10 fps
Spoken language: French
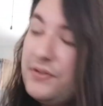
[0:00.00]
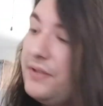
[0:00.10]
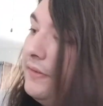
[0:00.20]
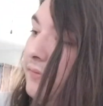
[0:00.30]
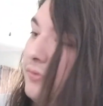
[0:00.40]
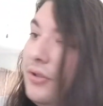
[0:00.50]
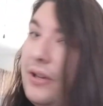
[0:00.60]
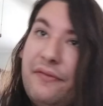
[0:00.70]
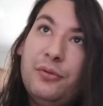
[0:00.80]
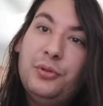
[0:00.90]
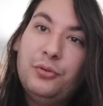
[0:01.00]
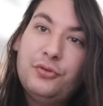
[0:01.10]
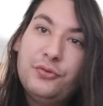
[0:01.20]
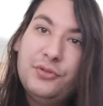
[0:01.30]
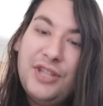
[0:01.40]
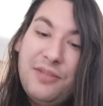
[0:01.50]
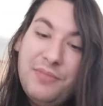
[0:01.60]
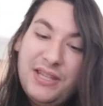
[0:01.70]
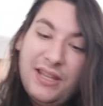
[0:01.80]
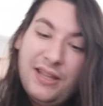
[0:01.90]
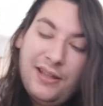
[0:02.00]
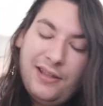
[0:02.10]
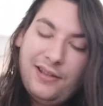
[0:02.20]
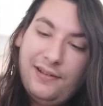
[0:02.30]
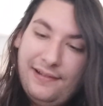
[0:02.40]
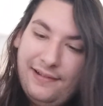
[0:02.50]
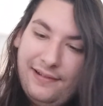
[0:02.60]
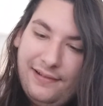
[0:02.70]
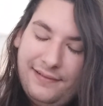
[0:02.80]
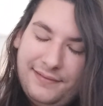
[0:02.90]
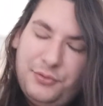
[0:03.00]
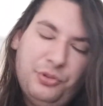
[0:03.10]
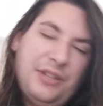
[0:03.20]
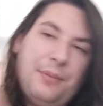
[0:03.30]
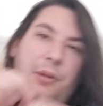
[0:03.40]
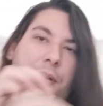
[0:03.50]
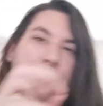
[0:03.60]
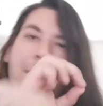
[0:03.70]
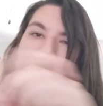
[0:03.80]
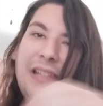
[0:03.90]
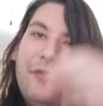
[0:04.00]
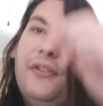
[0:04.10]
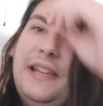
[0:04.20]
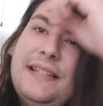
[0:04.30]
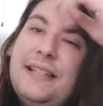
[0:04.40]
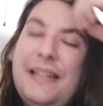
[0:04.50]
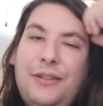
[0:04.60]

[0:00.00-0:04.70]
vous avez vu sur la photo que je vous ai mis, euh, tout simplement magnifique. C'était